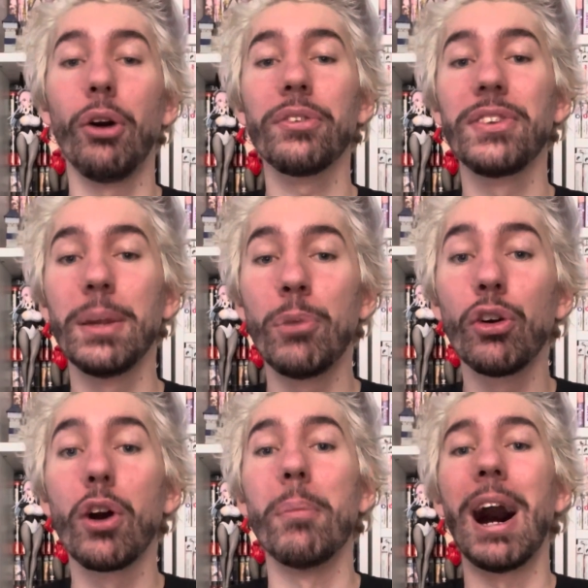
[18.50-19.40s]
anciennement
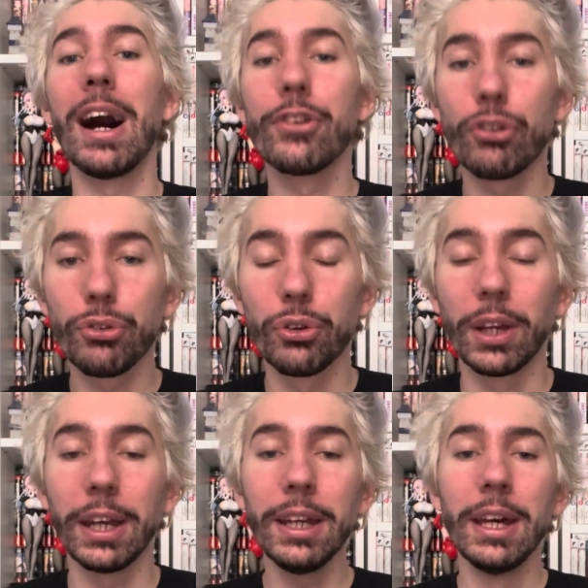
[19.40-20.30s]
comme agent
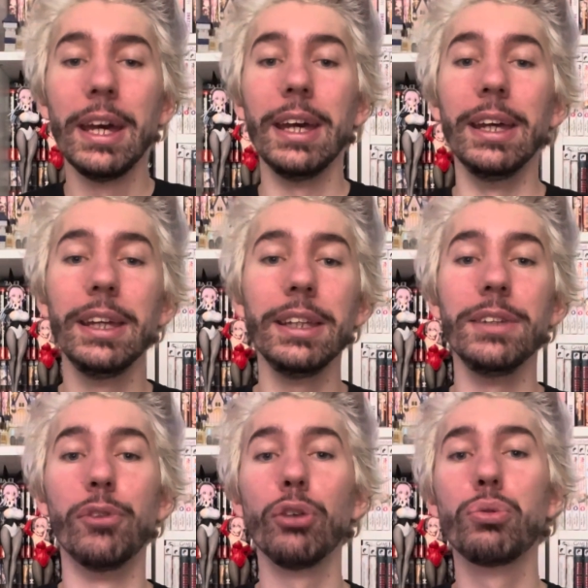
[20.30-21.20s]
secret et
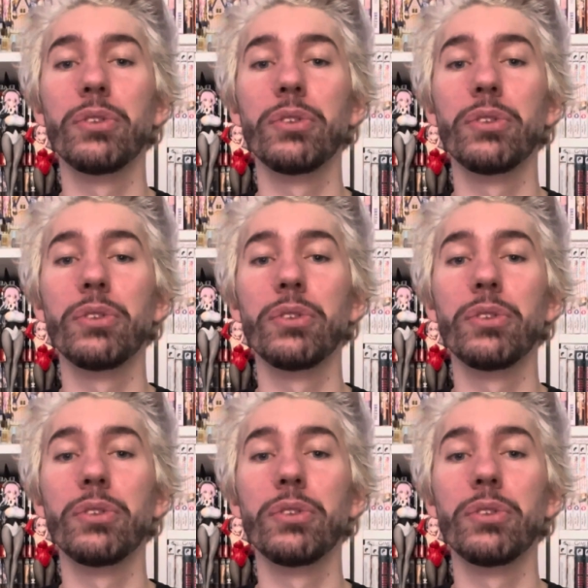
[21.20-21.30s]
ils veulent tout